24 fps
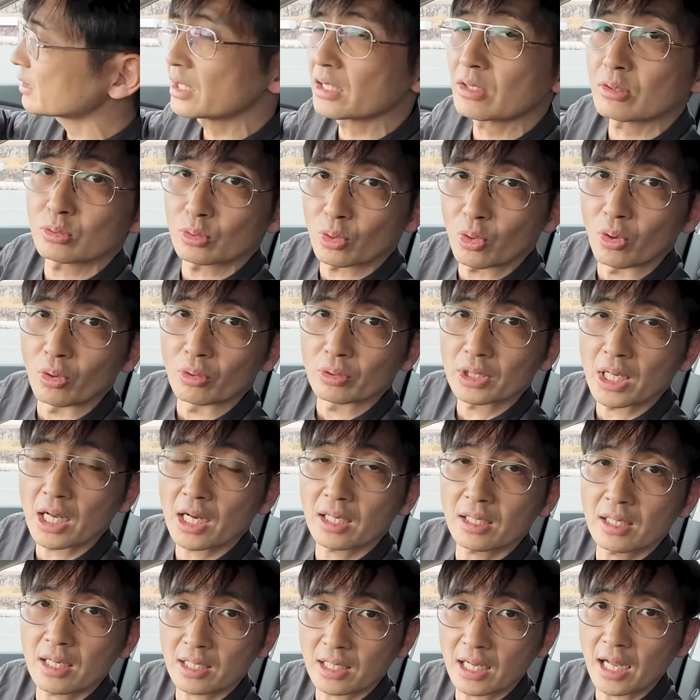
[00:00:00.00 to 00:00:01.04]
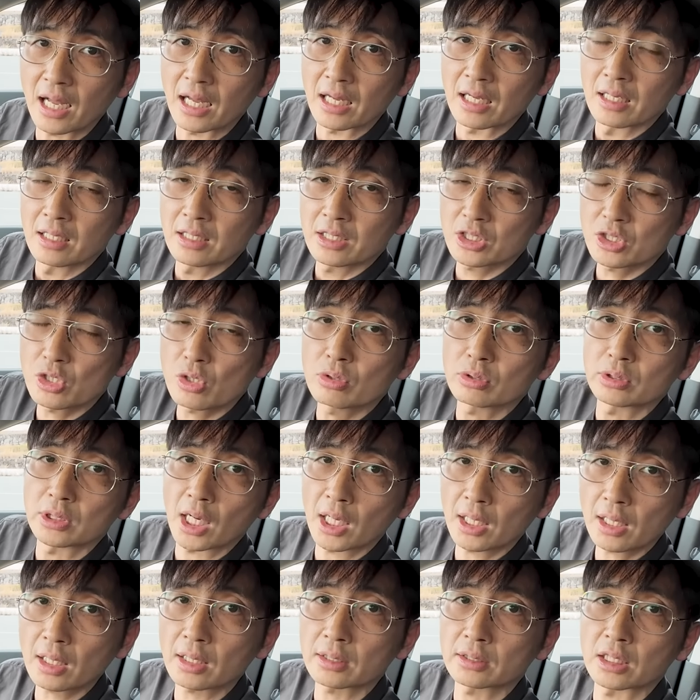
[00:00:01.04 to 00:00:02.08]
てるとなかなか低くな
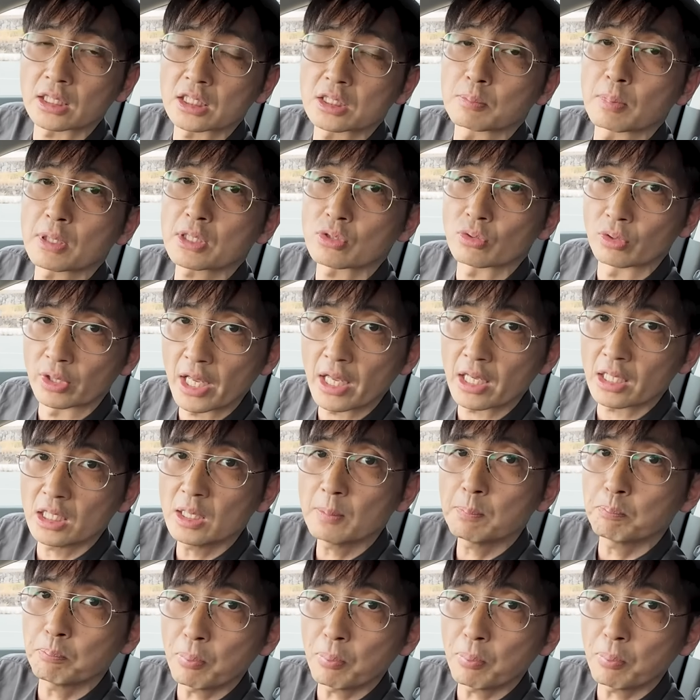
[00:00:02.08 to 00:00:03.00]
らなかったりしますよね一